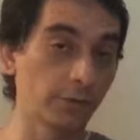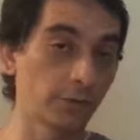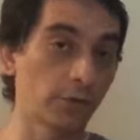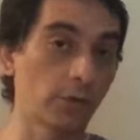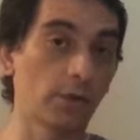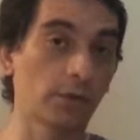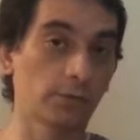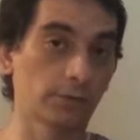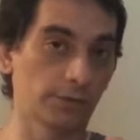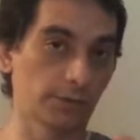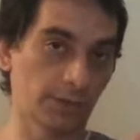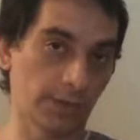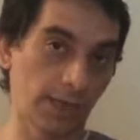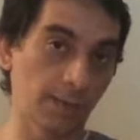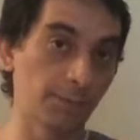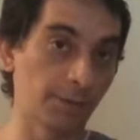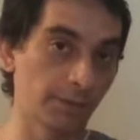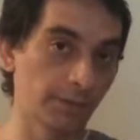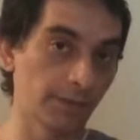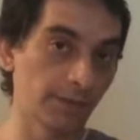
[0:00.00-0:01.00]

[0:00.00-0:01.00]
jogos que é a